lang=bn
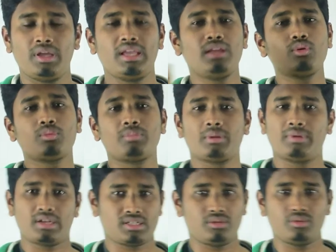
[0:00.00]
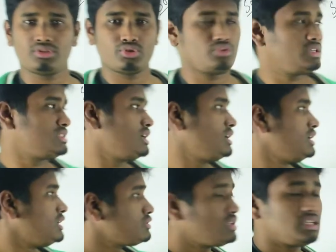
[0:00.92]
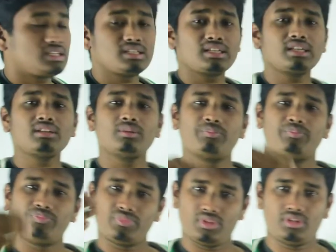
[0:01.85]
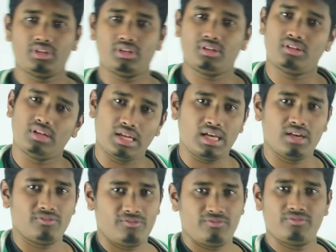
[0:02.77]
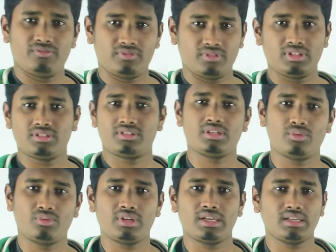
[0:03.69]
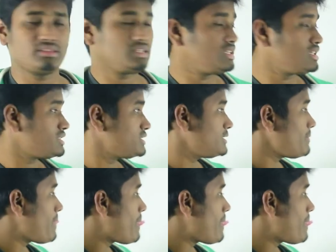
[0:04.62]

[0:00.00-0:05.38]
এরকম টাইপের একটা আওয়াজ শোনা যায় তো এটাকেই লাভ সাউন্ডটা এখান থেকে আসছে